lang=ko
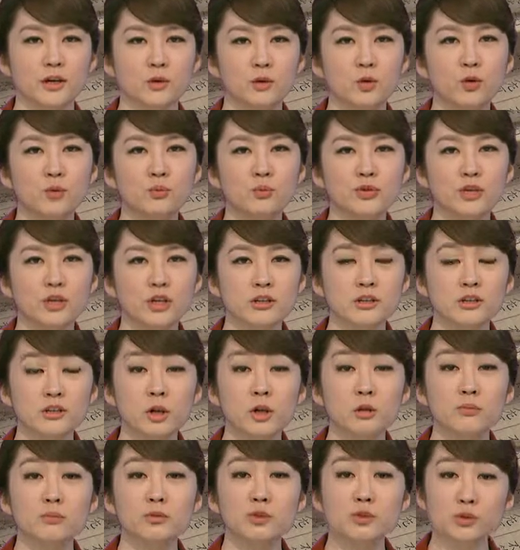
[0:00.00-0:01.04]
고문헌
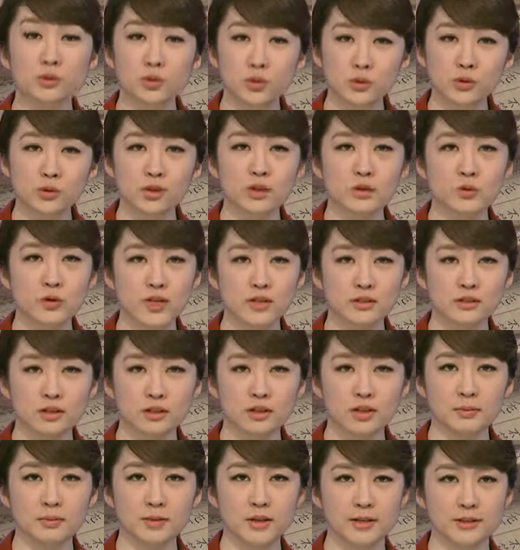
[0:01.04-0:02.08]
전문 도서관
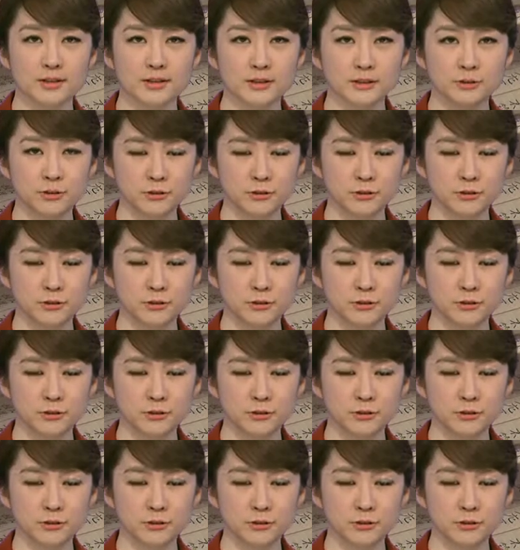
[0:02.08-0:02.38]
설립까지